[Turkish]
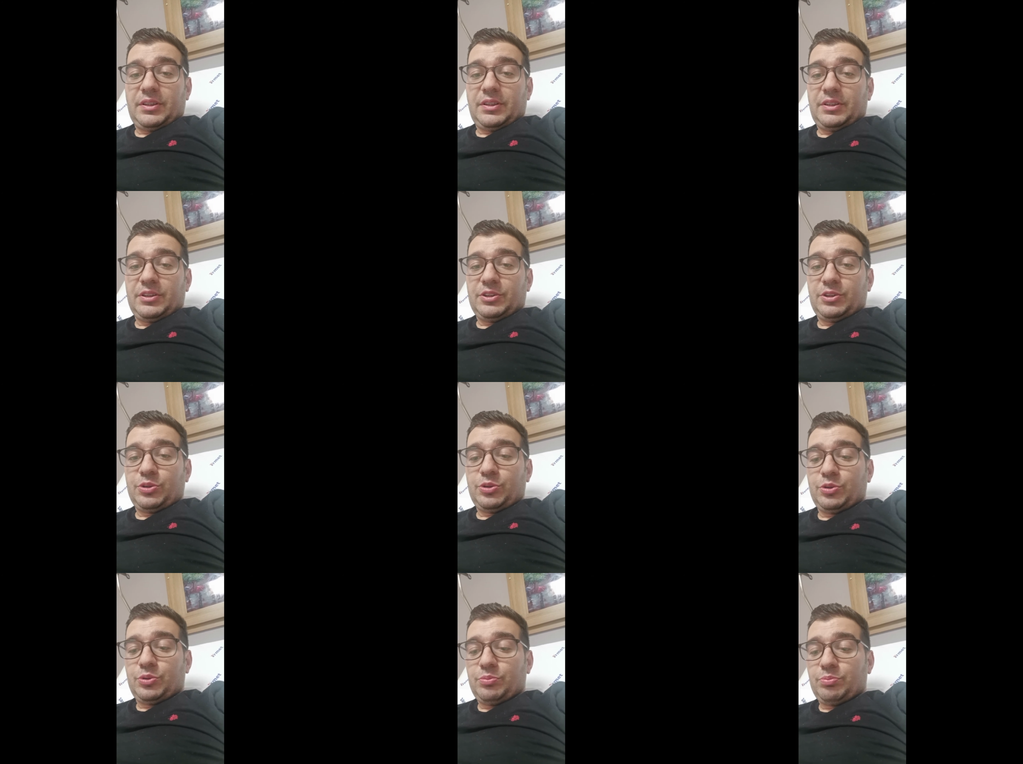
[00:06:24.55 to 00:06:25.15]

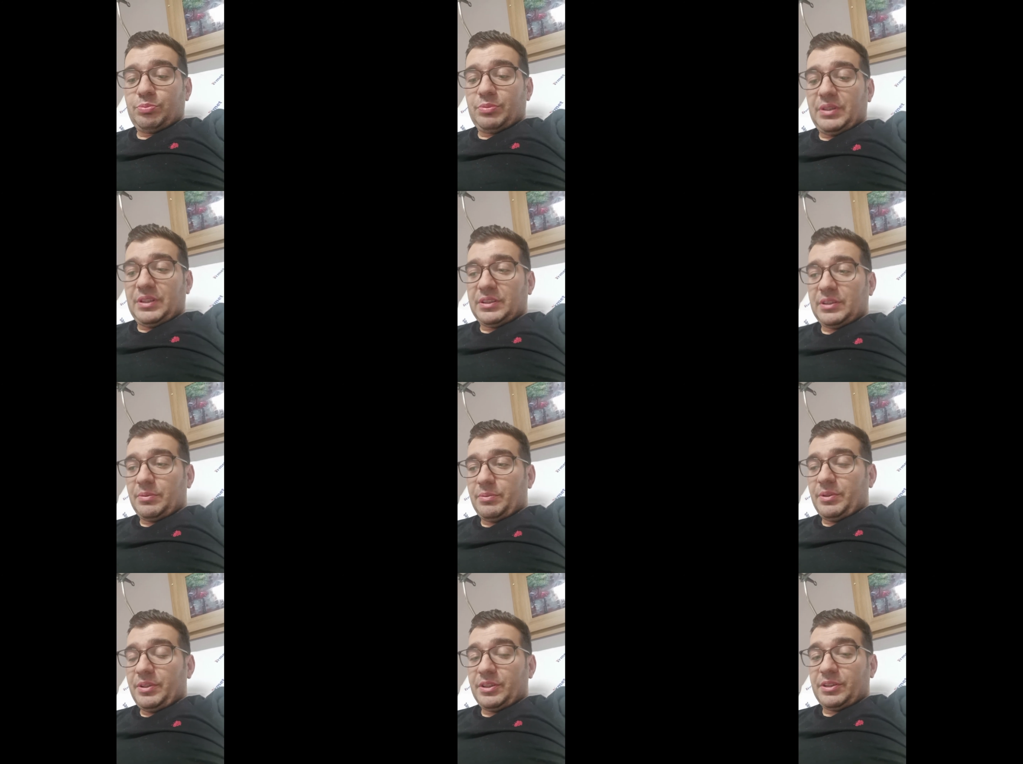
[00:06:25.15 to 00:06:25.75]
ikinci günüm.
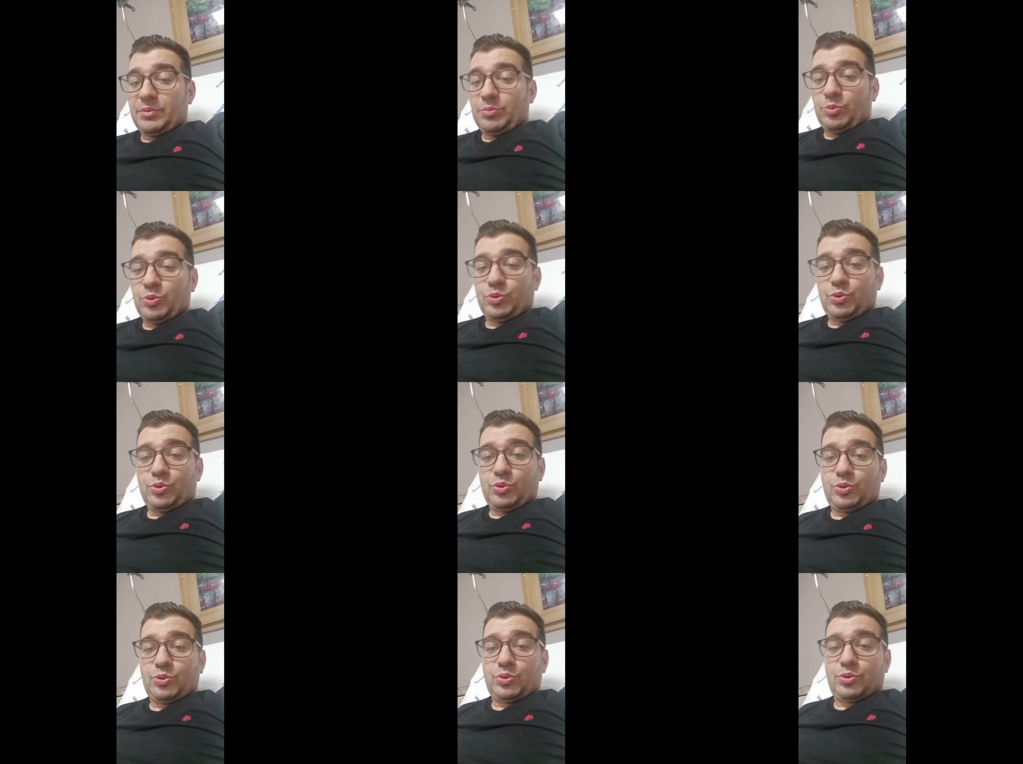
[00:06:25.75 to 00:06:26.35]
Biraz ama yatım
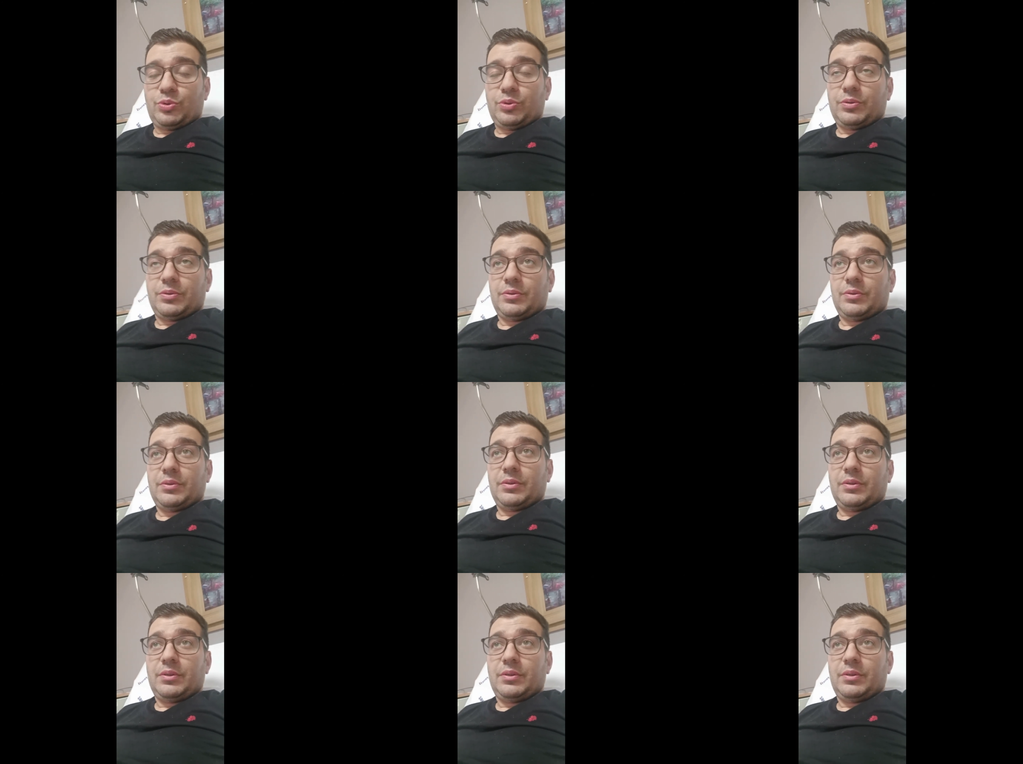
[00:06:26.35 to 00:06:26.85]
uzun sürdü.